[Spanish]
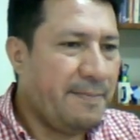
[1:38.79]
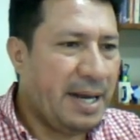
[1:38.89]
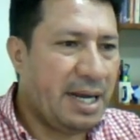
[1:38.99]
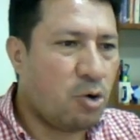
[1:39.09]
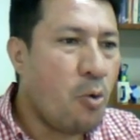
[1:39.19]

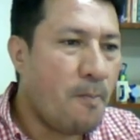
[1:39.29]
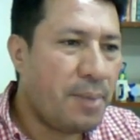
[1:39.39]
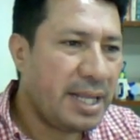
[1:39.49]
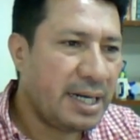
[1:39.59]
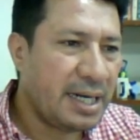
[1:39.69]
para
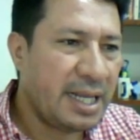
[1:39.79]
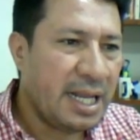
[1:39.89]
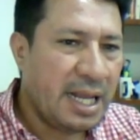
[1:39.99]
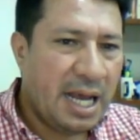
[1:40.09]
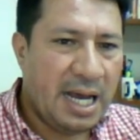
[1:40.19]

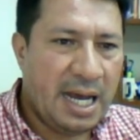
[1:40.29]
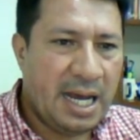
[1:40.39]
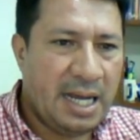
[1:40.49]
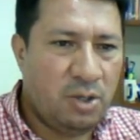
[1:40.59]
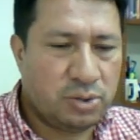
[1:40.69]
cumplirle
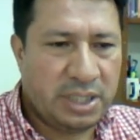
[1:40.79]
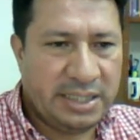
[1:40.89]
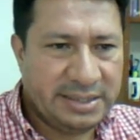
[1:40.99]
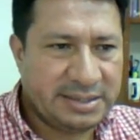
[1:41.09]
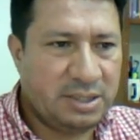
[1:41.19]
a los
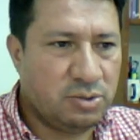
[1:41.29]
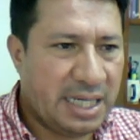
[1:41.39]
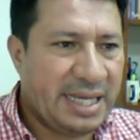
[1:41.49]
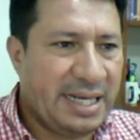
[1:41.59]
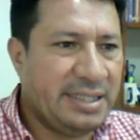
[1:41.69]
entes que
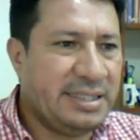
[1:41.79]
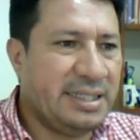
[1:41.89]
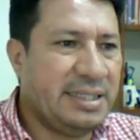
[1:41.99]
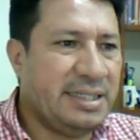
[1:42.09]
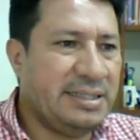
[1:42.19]
nos
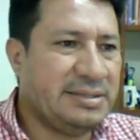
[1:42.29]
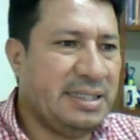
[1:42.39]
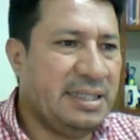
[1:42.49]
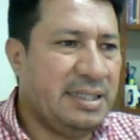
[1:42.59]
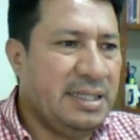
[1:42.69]
acreditan en
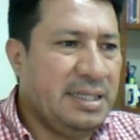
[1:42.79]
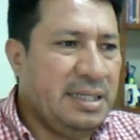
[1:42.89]
esa